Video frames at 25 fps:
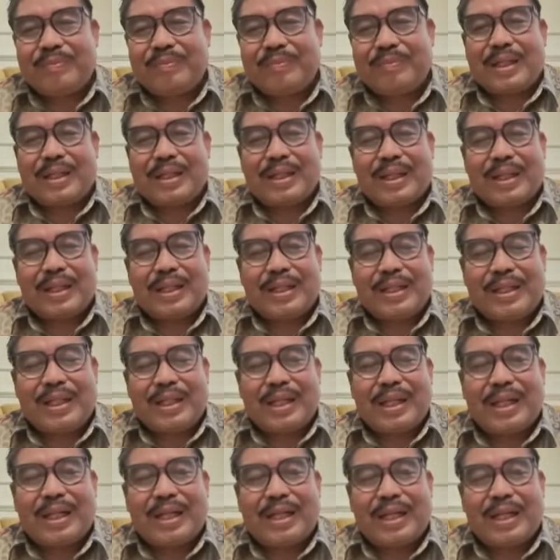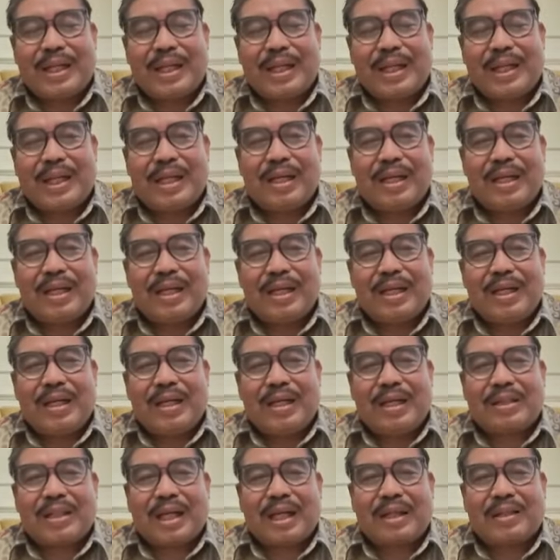Nah ini adalah
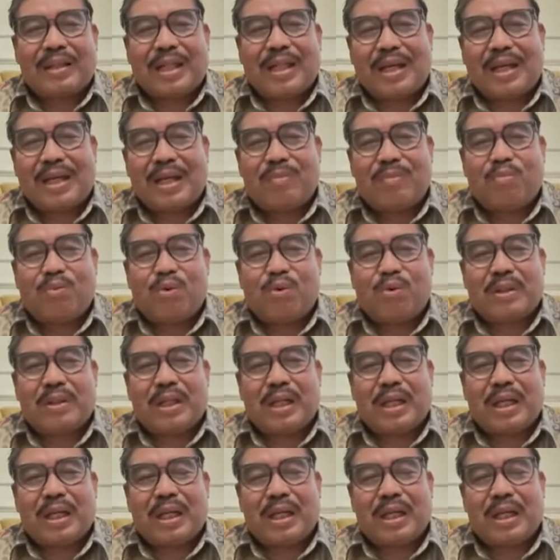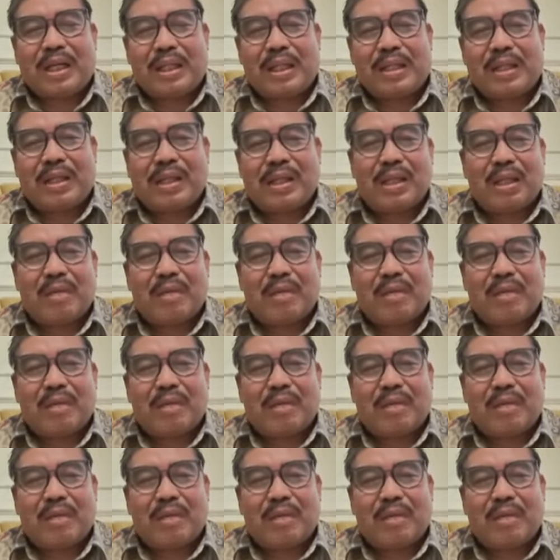tantangan buat negara kita kenapa